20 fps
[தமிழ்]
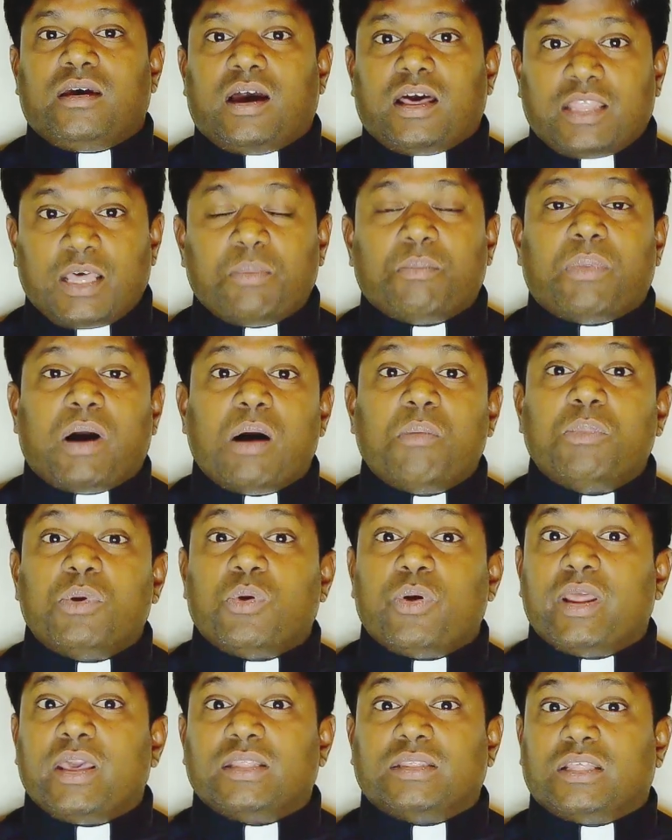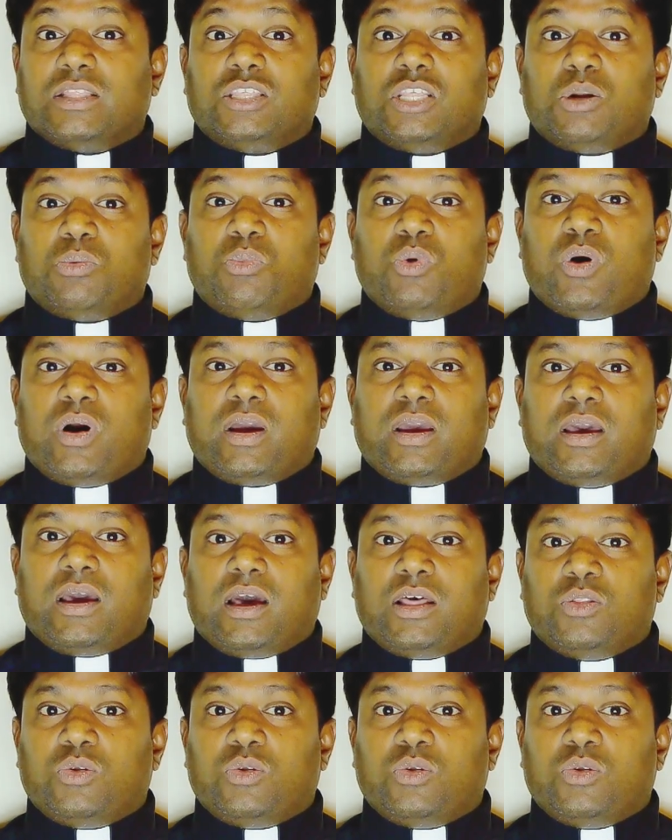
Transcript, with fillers: அதான் பாம்புனுடைய தந்திரம்னுவாங்க